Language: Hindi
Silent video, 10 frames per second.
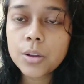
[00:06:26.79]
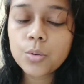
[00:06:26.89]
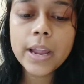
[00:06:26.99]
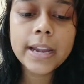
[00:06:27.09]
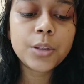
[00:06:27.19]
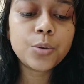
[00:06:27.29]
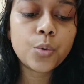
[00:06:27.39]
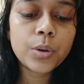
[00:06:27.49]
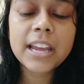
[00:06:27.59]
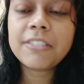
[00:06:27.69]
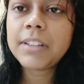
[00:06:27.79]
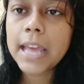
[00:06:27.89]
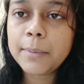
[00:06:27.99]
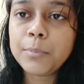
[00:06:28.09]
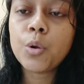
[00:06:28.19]
जाना हो एंड यू डोंट
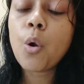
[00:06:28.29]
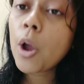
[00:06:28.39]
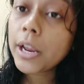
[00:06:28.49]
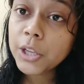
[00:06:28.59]
हैव टाइम टू